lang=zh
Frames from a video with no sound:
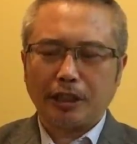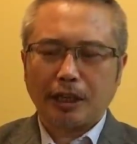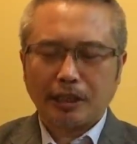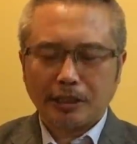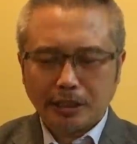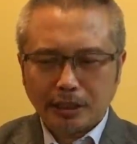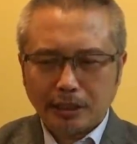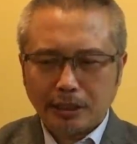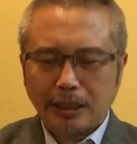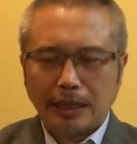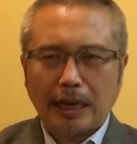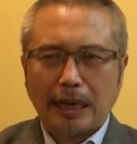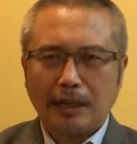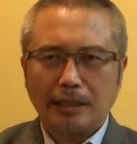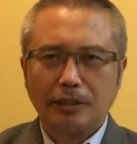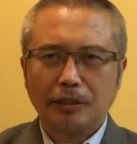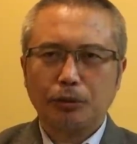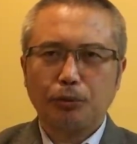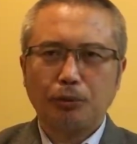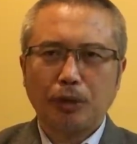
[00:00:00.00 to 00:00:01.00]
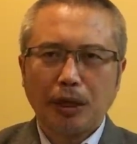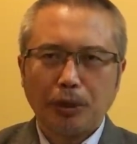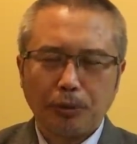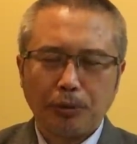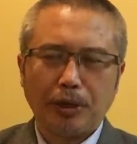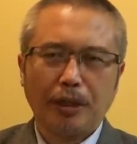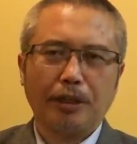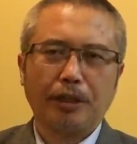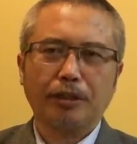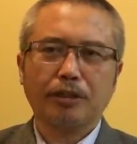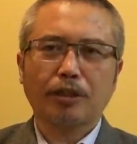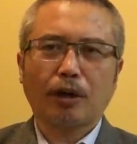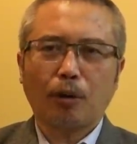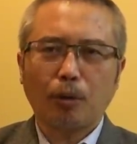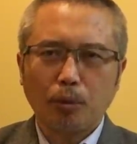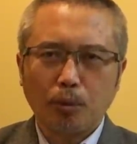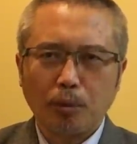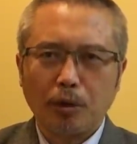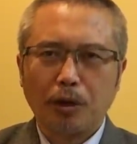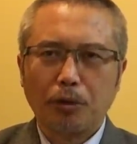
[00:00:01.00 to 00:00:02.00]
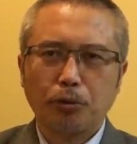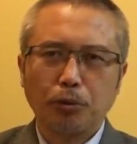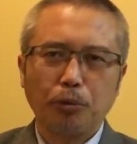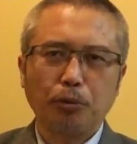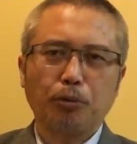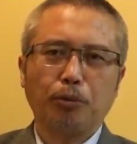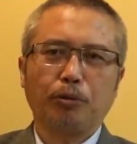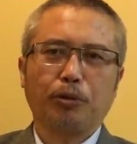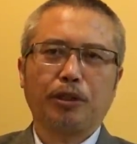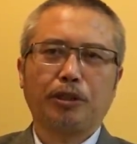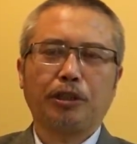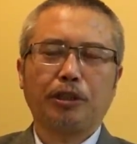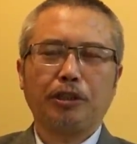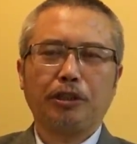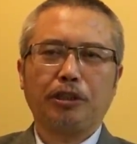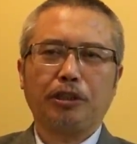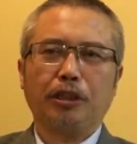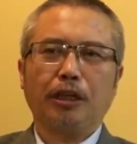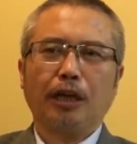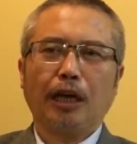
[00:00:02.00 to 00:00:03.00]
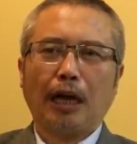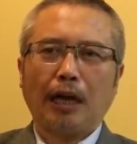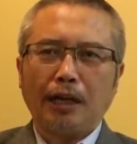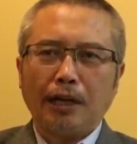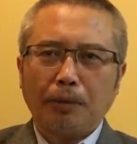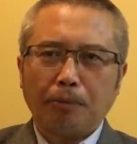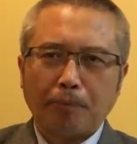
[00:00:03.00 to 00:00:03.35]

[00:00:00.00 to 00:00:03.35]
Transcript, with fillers: 他现在呀是远远的超过了中共的经济啊。